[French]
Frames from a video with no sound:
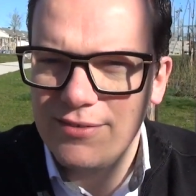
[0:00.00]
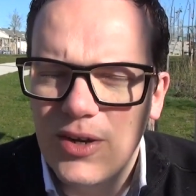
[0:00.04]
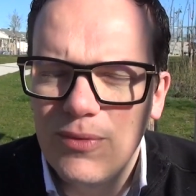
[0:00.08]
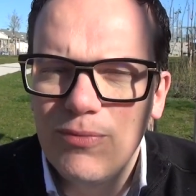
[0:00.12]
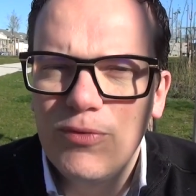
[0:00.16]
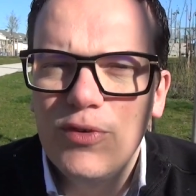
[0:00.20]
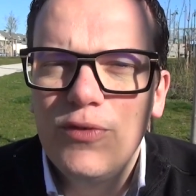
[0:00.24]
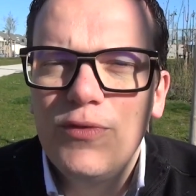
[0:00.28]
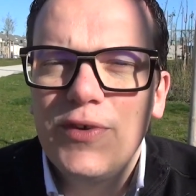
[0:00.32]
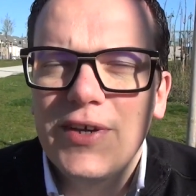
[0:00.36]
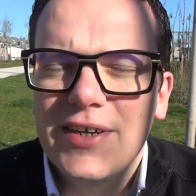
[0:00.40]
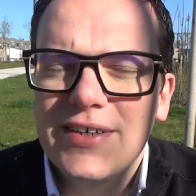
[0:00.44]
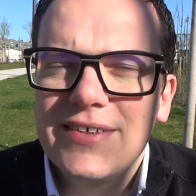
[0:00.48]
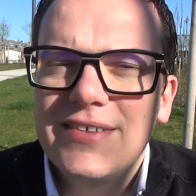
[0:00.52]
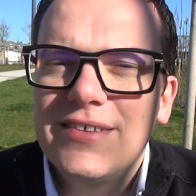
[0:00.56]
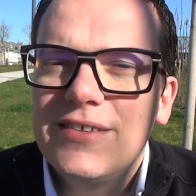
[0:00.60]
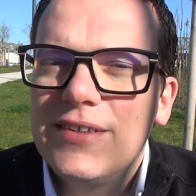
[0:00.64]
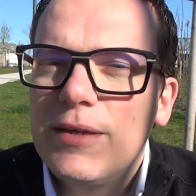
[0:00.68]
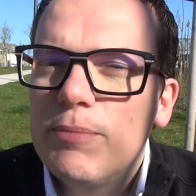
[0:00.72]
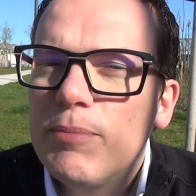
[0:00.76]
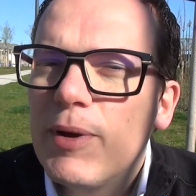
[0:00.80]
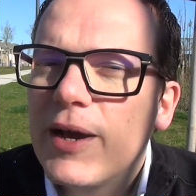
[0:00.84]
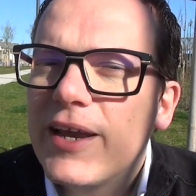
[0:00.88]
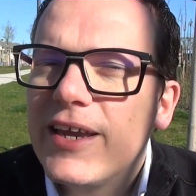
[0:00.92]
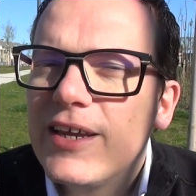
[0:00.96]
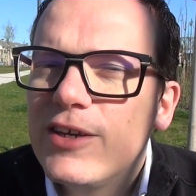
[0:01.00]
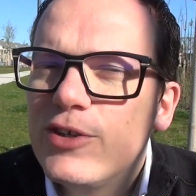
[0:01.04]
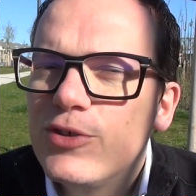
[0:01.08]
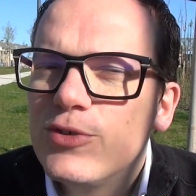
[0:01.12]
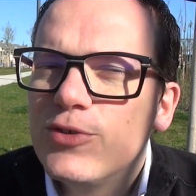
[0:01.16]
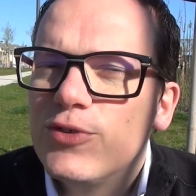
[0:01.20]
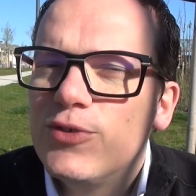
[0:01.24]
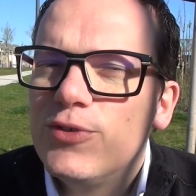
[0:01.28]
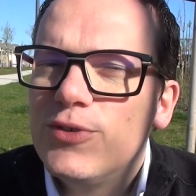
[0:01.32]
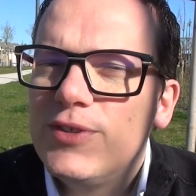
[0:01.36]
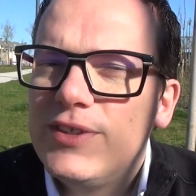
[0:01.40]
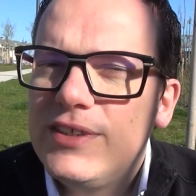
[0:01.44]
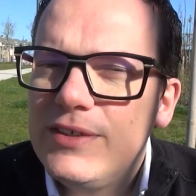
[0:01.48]
Comme vous le verrez, ce n'est pas quelque
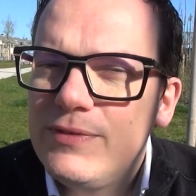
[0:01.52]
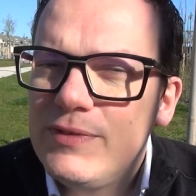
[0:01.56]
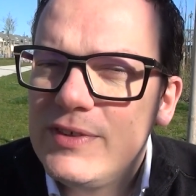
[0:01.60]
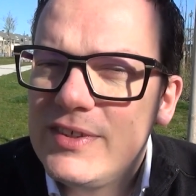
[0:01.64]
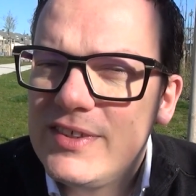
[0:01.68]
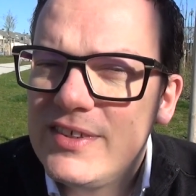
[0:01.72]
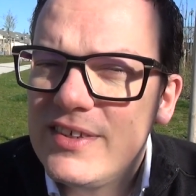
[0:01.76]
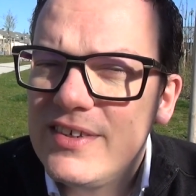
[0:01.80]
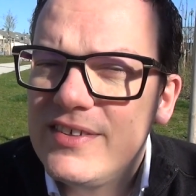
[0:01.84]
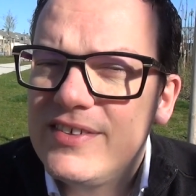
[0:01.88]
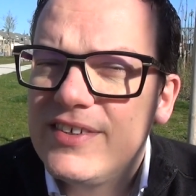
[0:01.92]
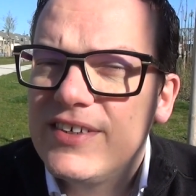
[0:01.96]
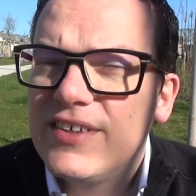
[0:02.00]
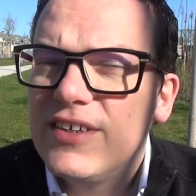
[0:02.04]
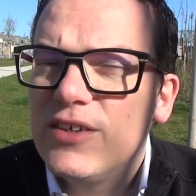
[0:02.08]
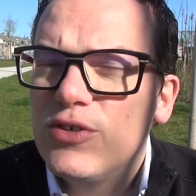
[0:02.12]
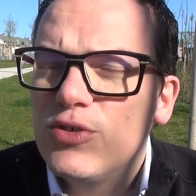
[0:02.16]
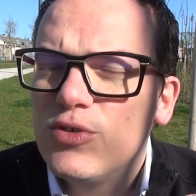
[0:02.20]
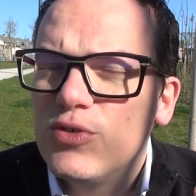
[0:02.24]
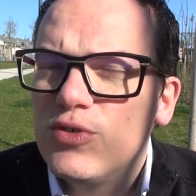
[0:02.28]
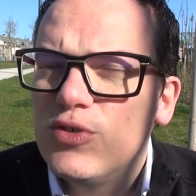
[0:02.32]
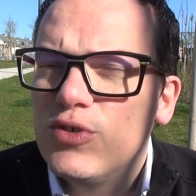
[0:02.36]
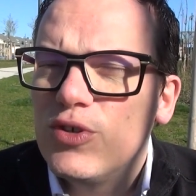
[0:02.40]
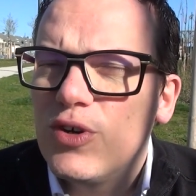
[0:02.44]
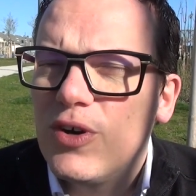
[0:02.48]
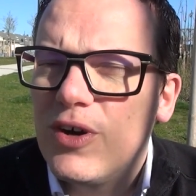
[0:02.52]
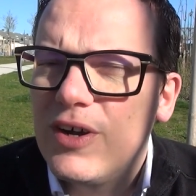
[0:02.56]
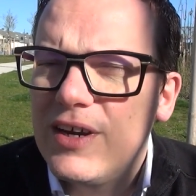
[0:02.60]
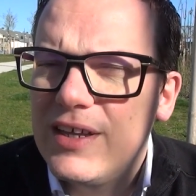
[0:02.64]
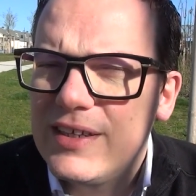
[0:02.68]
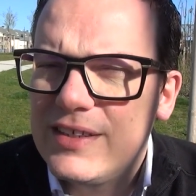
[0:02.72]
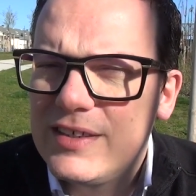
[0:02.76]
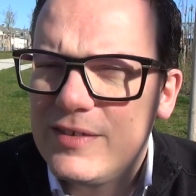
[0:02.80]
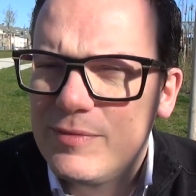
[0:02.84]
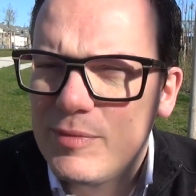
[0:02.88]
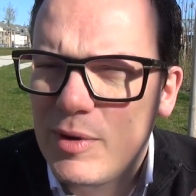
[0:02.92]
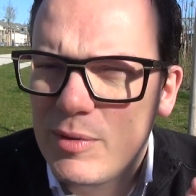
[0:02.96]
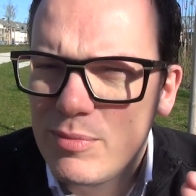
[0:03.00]
chose de difficile, c'est quelque chose de
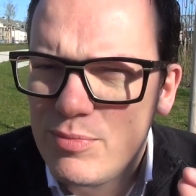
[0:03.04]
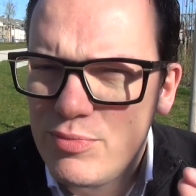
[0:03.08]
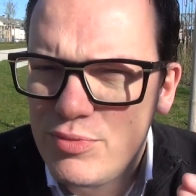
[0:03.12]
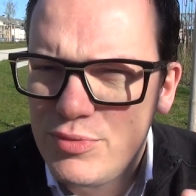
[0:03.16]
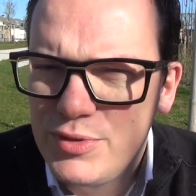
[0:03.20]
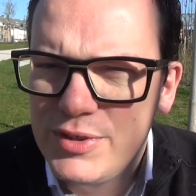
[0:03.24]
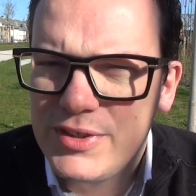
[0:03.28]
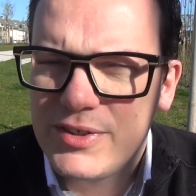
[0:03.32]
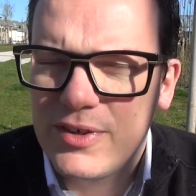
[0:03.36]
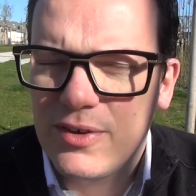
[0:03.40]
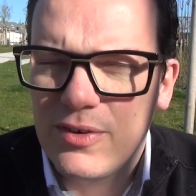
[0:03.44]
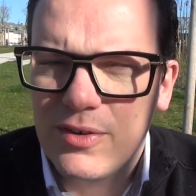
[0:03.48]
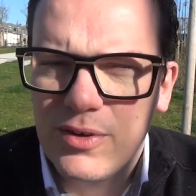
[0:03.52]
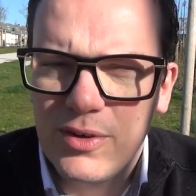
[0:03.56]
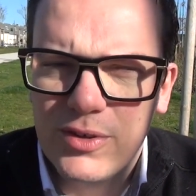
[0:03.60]
relativement puissant.